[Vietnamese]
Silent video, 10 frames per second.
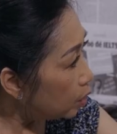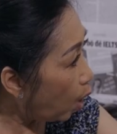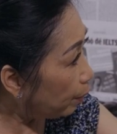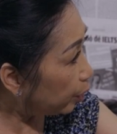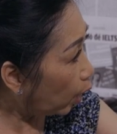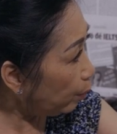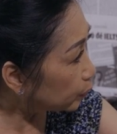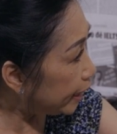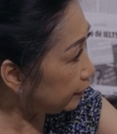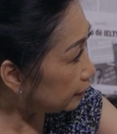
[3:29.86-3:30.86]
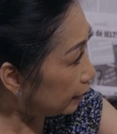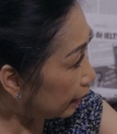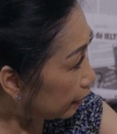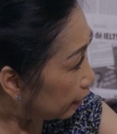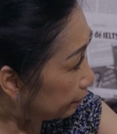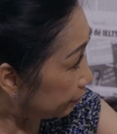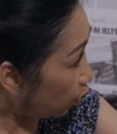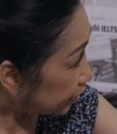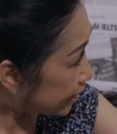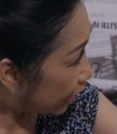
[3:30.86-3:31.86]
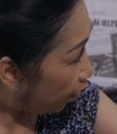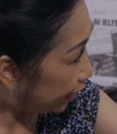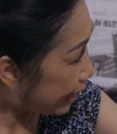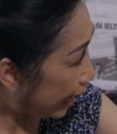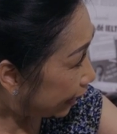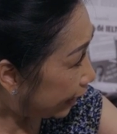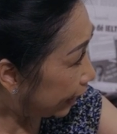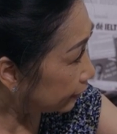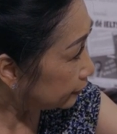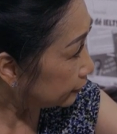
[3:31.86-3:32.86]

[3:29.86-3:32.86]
con mà nói một tiếng nữa là con đi ra khỏi nhà này nha